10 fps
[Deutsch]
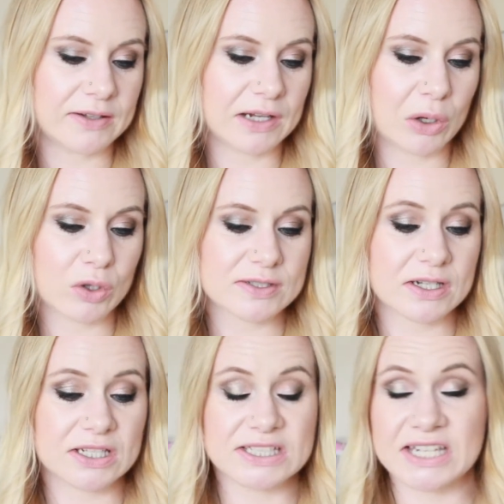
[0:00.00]

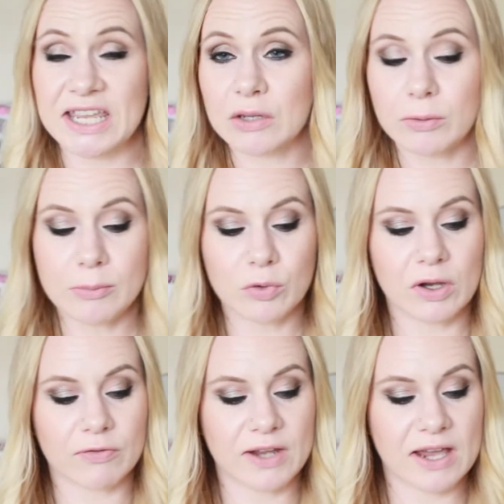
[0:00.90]
Antioxidant Day Cream und
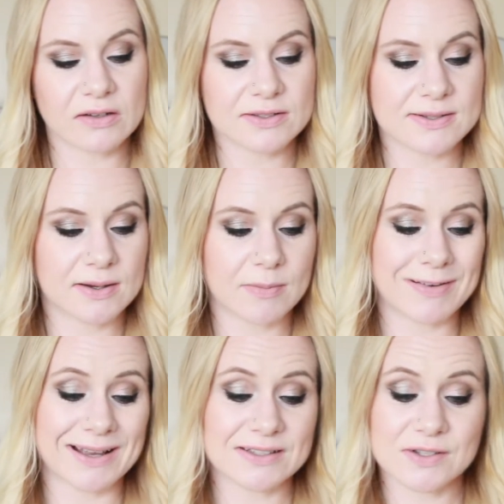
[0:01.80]
auf der anderen Seite
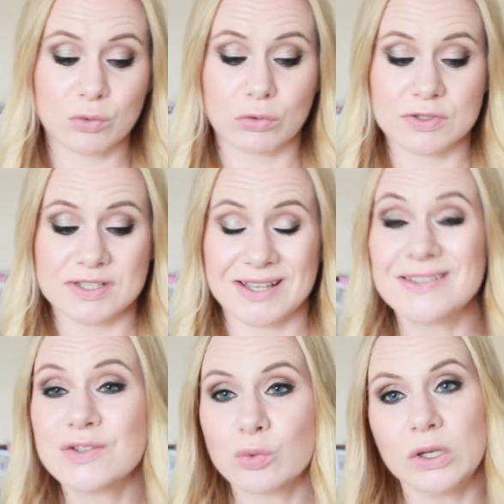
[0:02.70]
aber ganz groß
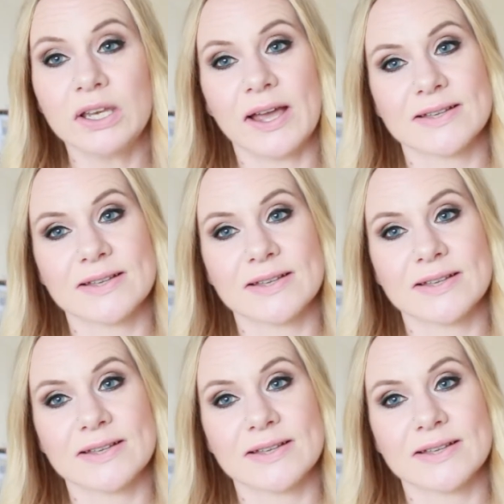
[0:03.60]
Sunscreen,